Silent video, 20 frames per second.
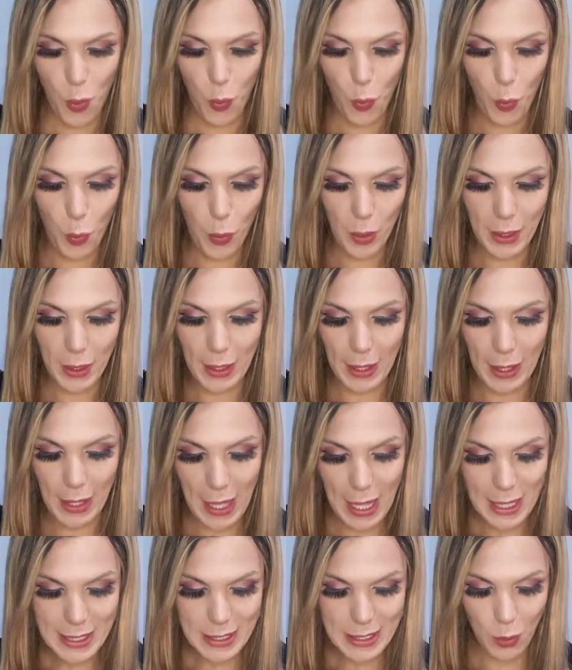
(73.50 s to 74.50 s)
O que
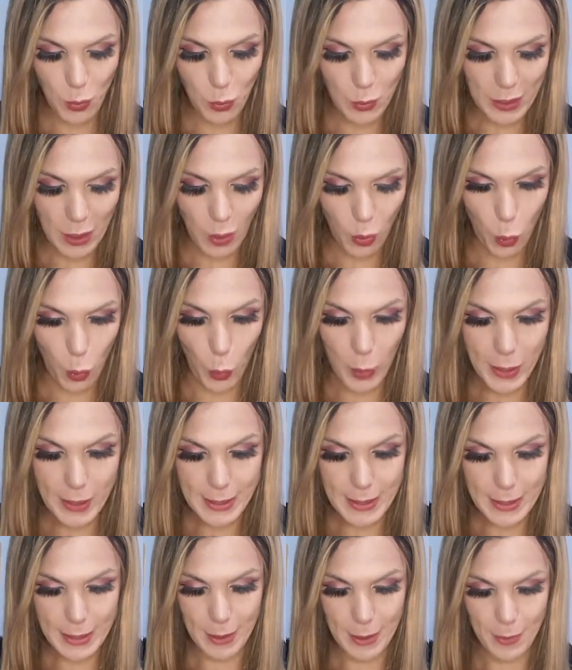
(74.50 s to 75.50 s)
a segunda
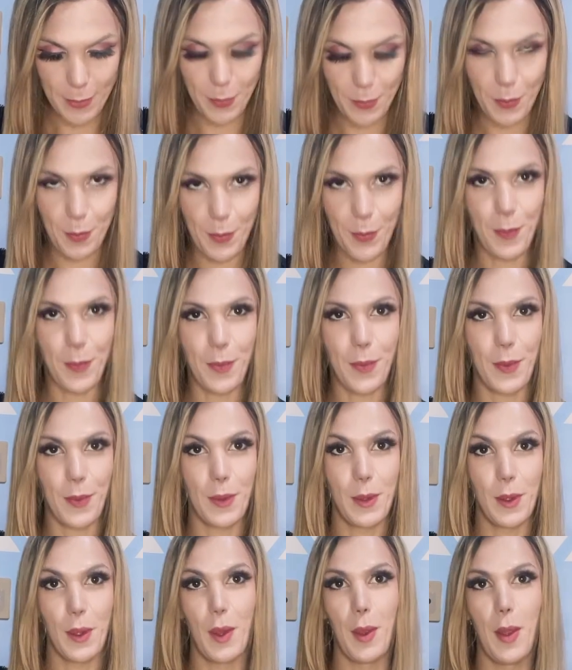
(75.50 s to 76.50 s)
coisa?
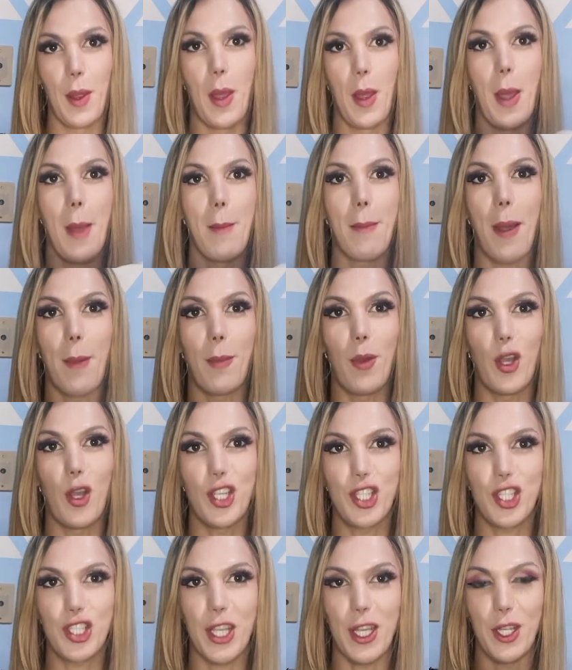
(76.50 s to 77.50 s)
Papel
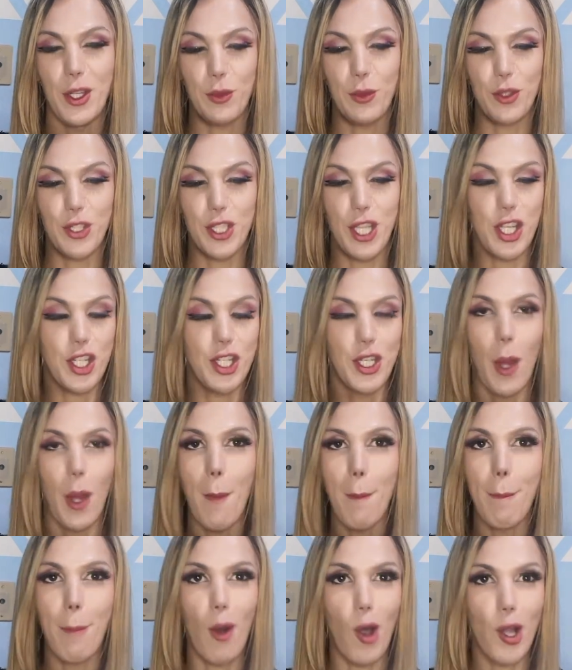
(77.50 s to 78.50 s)
higiênico, gente, não
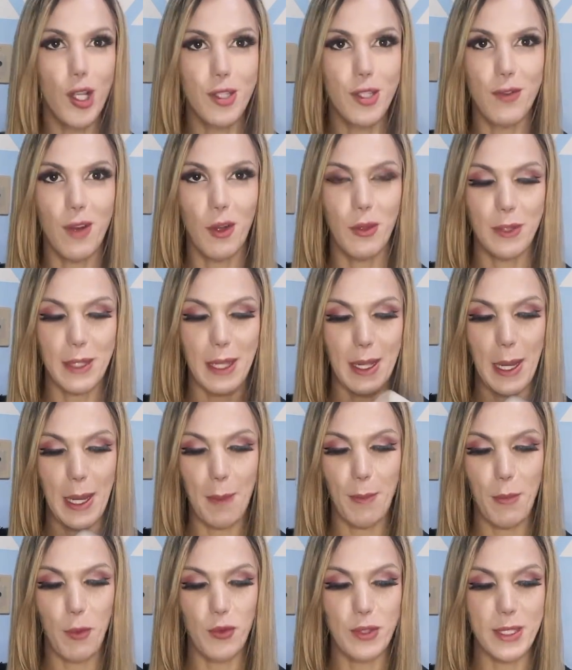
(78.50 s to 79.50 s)
pode faltar na
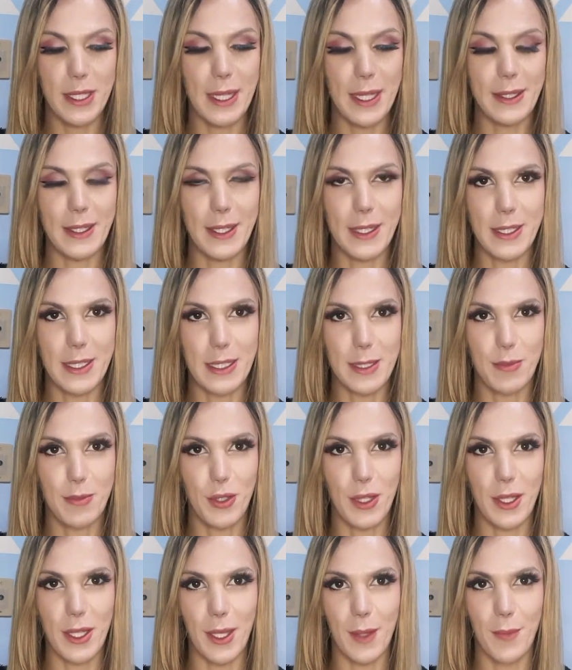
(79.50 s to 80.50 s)
bolsa da trans. Por
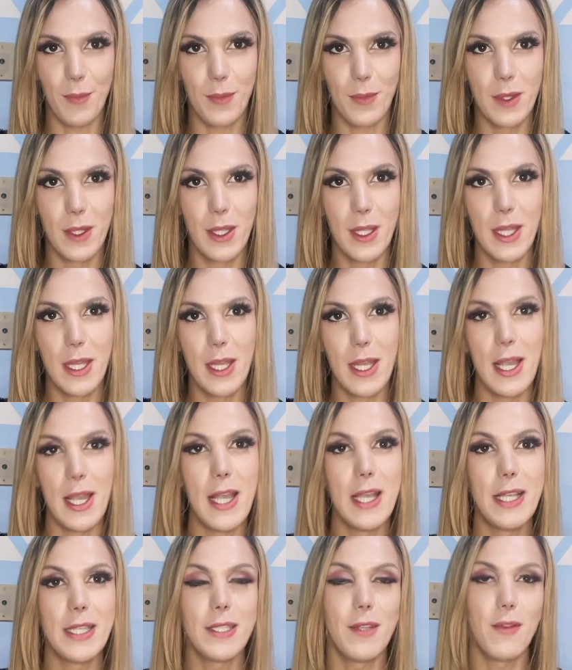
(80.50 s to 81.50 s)
quê?
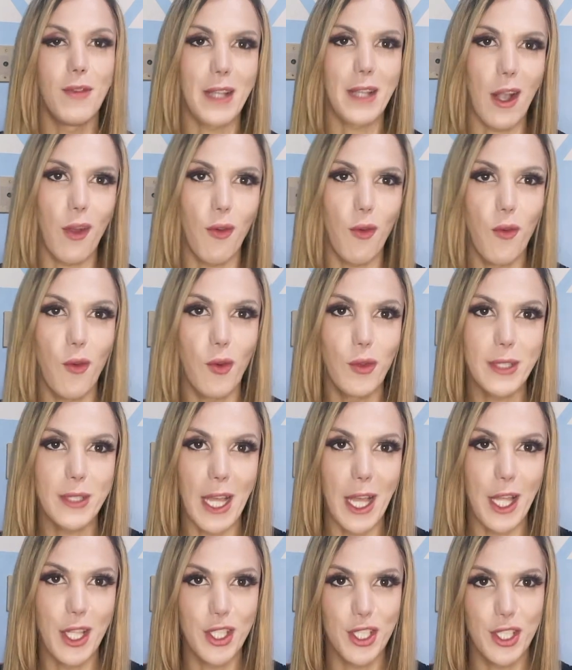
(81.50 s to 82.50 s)
Se ficar com
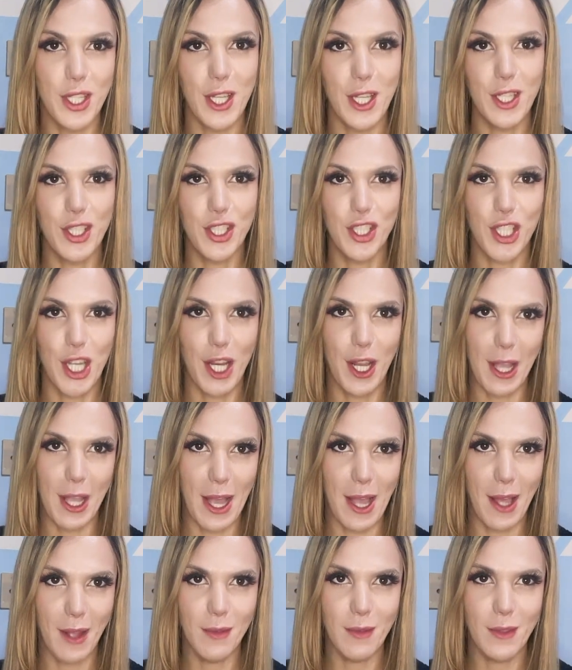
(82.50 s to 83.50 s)
vontade, né, de
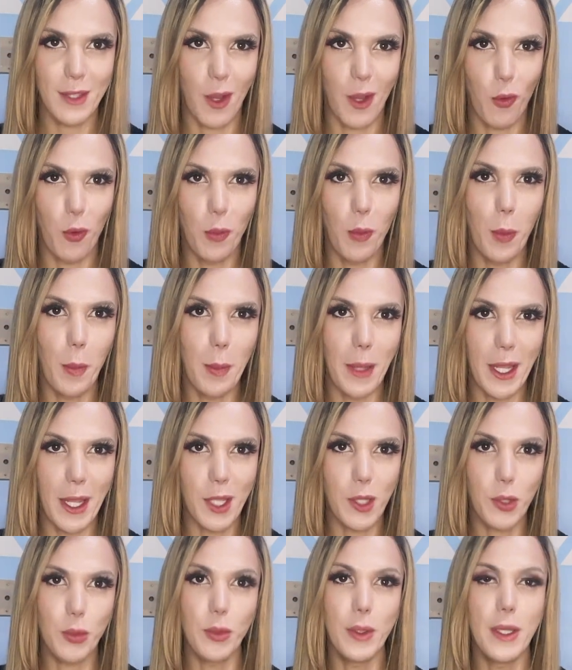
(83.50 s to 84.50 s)
checar em algum
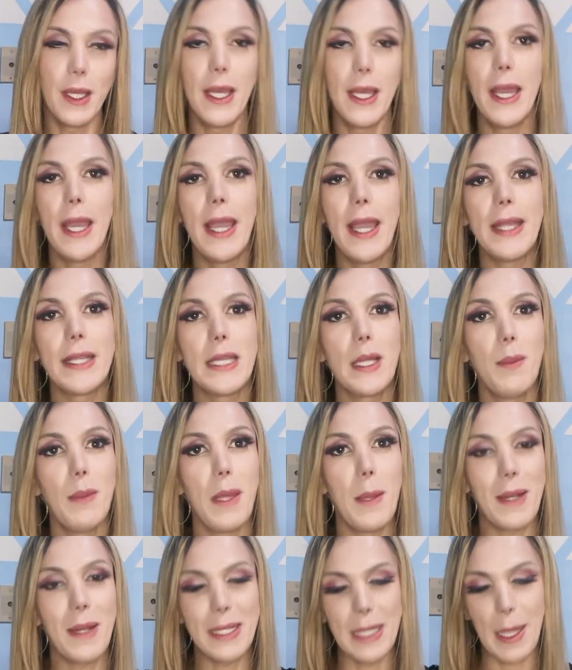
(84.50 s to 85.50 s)
momento. E também
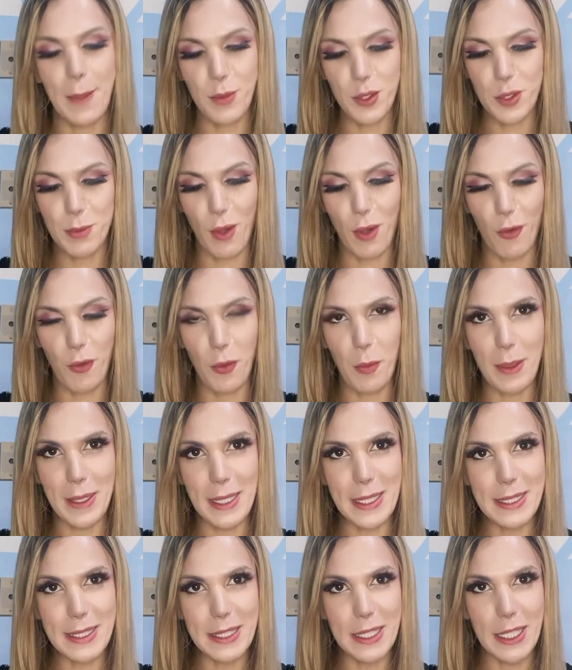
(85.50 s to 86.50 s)
para dar pros bofs um
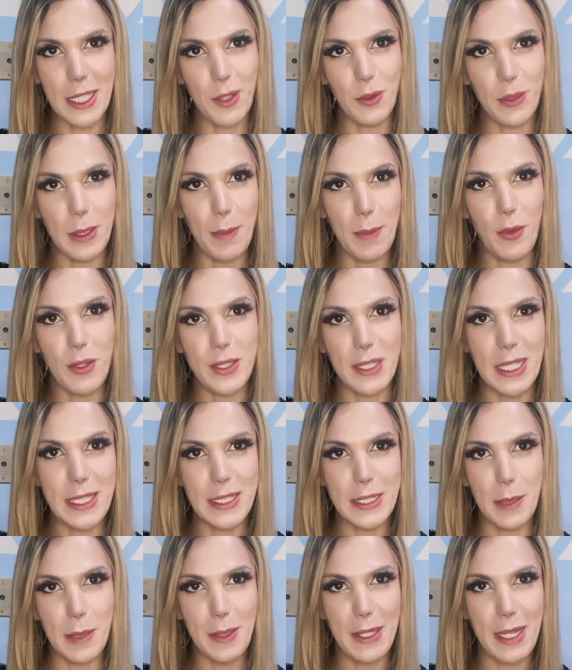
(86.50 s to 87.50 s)
pedacinho depois que eles
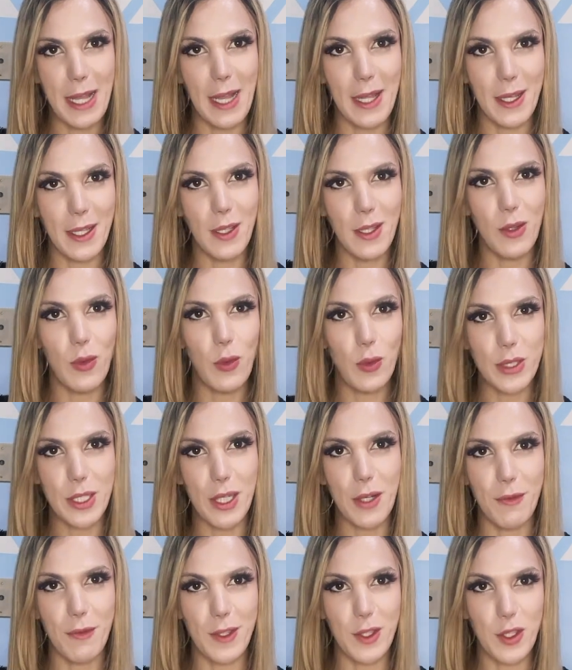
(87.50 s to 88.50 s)
terminarem o
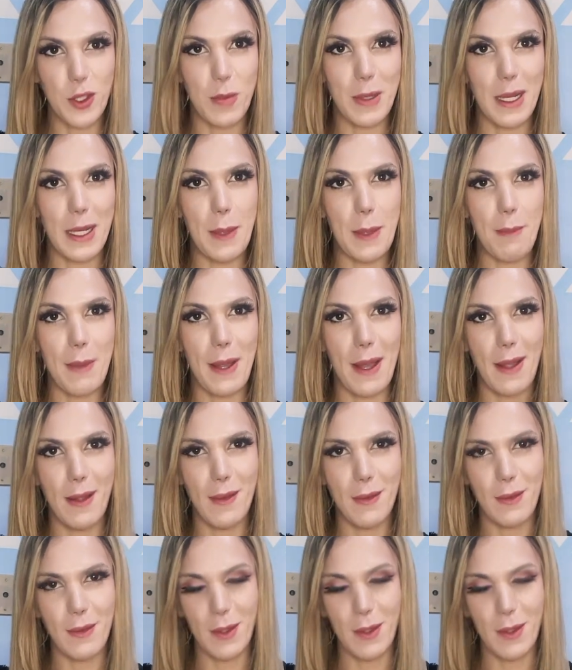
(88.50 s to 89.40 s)
serviço para limpar